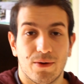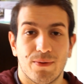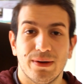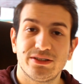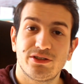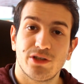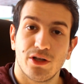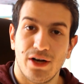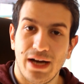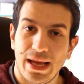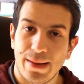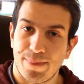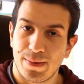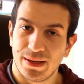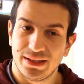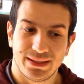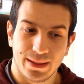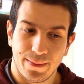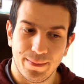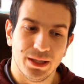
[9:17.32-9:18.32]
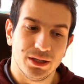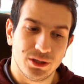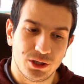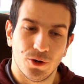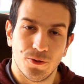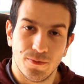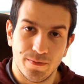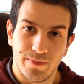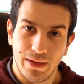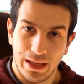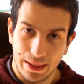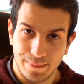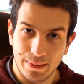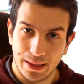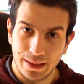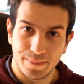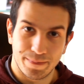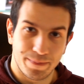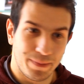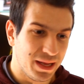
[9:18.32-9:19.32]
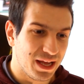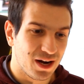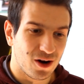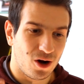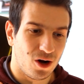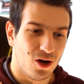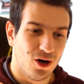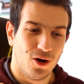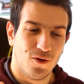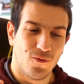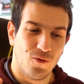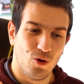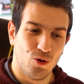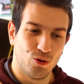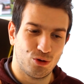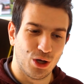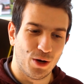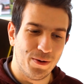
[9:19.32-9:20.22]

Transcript: questo non è prettamente un meme, però l'ho voluto